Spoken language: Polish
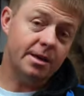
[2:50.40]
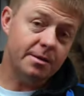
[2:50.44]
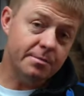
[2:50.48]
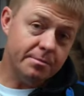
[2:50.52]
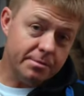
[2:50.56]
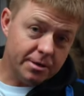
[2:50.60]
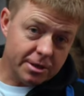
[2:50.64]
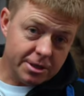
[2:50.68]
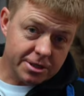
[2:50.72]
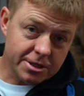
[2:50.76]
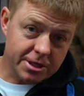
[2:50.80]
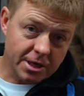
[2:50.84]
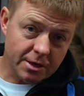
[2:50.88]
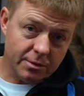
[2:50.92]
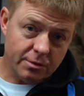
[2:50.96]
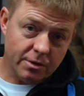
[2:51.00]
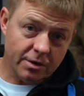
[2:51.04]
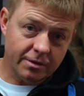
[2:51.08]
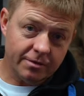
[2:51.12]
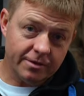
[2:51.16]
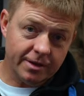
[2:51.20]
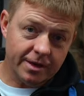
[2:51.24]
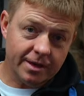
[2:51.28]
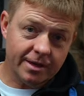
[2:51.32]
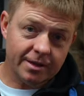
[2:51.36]
Im bliżej
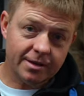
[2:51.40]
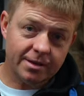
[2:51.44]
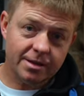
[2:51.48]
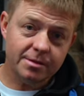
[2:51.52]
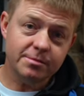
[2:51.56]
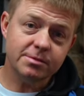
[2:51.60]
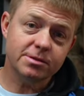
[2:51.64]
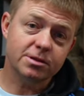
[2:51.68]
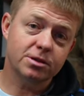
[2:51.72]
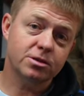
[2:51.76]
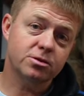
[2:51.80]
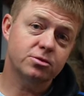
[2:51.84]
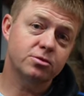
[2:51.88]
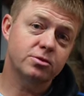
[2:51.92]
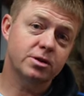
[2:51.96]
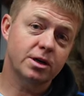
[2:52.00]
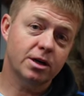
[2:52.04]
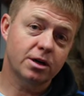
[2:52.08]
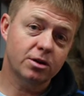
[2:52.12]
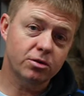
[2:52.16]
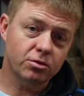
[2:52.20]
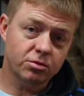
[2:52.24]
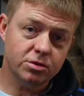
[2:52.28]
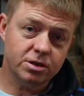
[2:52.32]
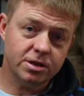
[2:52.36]
łowię, tym stosuję
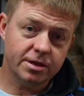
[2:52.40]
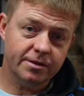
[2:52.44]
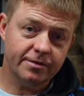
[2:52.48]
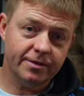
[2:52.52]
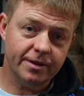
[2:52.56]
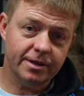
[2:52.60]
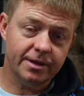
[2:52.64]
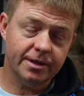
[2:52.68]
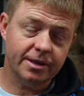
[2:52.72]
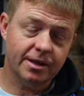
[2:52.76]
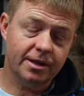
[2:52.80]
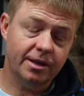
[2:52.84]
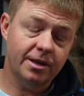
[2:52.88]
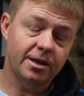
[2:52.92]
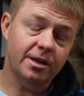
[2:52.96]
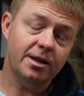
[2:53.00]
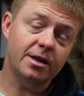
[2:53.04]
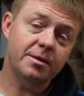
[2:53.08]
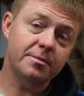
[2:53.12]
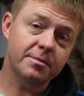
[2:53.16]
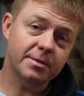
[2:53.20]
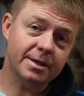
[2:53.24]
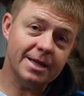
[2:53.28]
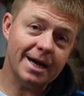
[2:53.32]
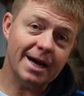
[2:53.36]
krótsze wędki,
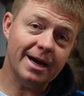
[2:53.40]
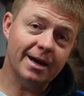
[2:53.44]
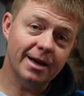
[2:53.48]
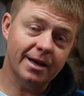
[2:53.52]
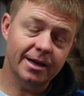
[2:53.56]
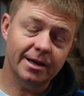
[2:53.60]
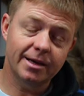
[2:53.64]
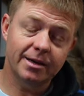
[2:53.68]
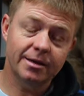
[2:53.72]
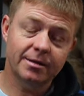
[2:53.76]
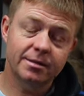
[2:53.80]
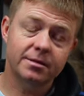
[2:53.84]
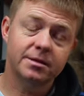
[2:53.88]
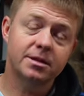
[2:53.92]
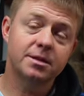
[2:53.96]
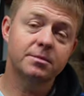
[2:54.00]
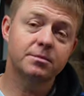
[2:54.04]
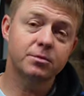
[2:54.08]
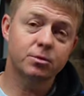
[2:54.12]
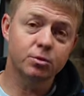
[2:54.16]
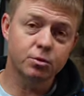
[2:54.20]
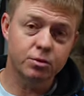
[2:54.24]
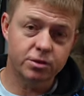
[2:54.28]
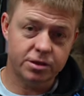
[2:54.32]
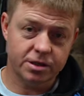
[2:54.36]
im dalej, tym
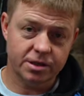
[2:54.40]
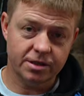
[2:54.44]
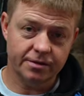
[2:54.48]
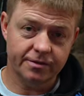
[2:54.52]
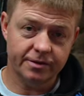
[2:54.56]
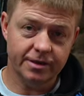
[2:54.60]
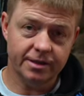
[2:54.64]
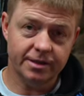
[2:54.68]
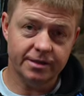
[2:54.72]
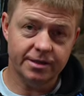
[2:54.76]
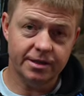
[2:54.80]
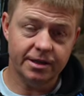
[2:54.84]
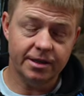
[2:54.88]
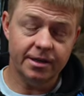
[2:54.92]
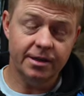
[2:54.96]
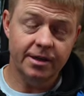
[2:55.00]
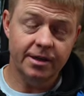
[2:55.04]
dłuższe wędki.